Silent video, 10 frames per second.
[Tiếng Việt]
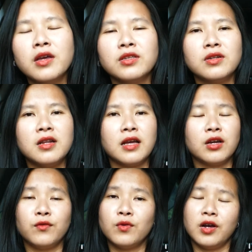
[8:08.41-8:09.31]
cho nên là
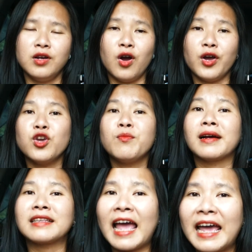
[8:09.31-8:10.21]
người phụ nữ họ yêu
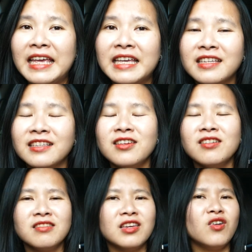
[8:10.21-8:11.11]
bằng tay chỉ
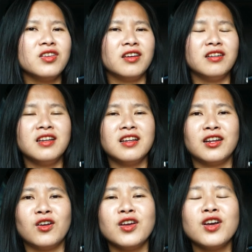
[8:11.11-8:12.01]
chỉ có những cái
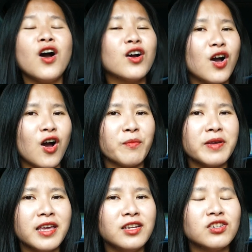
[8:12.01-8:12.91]
lời nói ngon ngọt
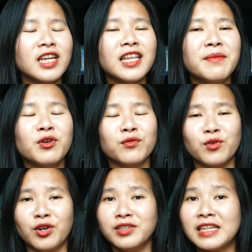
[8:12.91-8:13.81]
mới khiến cho trái tim người
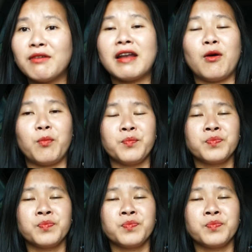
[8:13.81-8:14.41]
phụ nữ sao lòng